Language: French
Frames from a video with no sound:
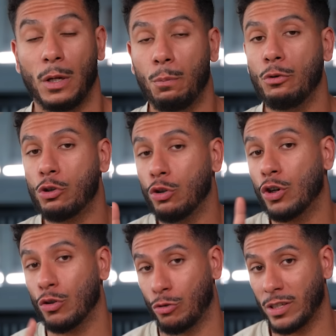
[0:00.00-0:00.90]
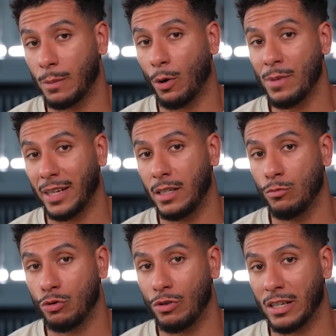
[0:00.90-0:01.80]
Et le plus choquant sur cette première année de
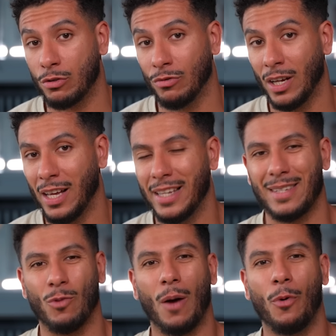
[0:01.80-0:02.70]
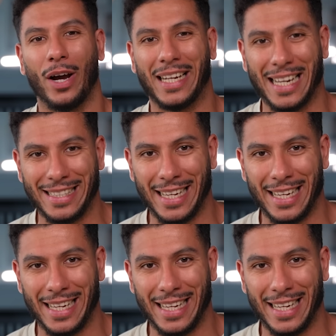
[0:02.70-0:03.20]
musculation, c'est mon rapport avec la